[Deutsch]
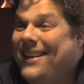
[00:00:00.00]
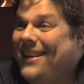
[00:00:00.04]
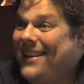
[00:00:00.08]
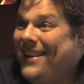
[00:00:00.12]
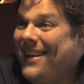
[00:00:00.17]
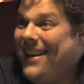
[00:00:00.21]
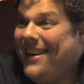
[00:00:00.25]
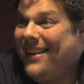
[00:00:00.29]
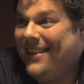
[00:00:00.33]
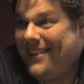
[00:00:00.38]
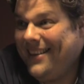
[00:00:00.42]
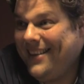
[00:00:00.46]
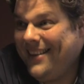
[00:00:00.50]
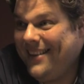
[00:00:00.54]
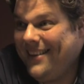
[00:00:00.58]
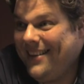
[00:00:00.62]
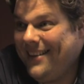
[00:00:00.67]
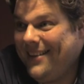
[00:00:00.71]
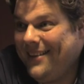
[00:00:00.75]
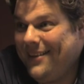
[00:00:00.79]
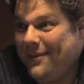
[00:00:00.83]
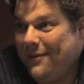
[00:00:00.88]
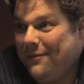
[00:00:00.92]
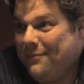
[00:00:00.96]
Jahre hier
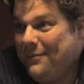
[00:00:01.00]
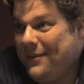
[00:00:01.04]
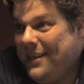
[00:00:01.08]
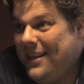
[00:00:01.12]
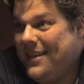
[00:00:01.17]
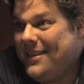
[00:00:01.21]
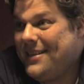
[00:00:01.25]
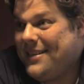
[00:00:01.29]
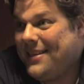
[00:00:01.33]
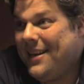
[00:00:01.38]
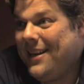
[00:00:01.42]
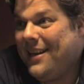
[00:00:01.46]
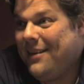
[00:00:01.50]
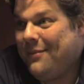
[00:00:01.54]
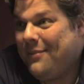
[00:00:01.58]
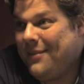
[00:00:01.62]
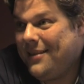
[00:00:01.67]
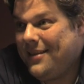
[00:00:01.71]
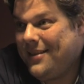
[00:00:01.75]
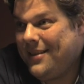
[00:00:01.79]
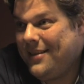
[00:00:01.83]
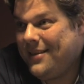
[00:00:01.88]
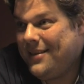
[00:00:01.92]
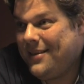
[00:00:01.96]
äh, auf dem Kiez
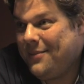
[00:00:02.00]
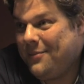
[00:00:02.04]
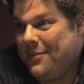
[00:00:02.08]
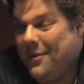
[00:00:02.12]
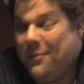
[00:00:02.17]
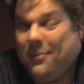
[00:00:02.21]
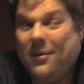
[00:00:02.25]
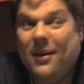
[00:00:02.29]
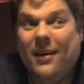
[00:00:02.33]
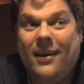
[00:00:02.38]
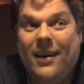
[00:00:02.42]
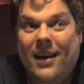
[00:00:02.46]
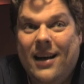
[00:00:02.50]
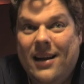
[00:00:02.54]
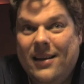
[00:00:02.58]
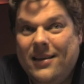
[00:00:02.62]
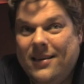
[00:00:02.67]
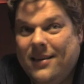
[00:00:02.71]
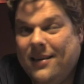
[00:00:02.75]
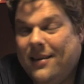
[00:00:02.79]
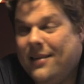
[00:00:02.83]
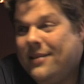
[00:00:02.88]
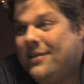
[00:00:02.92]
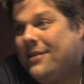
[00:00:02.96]
gearbeitet, im
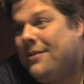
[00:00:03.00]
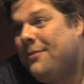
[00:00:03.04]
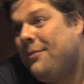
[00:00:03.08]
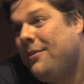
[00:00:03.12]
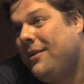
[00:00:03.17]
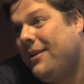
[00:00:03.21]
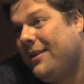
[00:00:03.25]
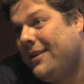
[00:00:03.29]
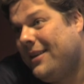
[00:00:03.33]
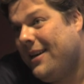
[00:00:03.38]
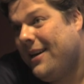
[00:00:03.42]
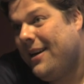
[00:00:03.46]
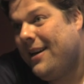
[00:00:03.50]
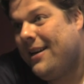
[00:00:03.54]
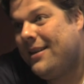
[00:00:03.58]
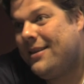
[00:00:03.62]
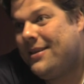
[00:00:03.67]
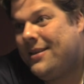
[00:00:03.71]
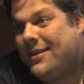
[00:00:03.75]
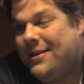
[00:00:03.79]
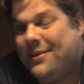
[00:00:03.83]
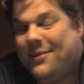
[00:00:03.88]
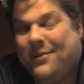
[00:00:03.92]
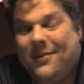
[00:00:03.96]
Imperialtheater bei
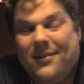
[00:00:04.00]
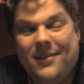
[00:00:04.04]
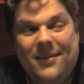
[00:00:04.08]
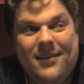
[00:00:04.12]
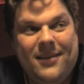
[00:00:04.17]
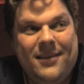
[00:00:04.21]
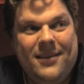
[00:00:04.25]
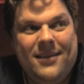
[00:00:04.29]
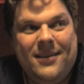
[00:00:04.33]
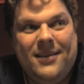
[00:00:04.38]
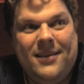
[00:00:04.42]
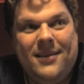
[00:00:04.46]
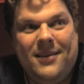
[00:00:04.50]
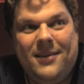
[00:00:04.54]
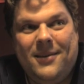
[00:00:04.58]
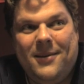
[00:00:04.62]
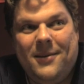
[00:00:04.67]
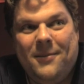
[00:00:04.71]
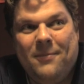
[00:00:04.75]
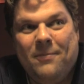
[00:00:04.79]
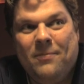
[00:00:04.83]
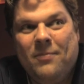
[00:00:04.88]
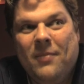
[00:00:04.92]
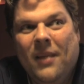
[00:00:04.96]
Cats und
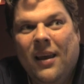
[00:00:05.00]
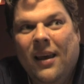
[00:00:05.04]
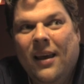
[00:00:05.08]
ähm,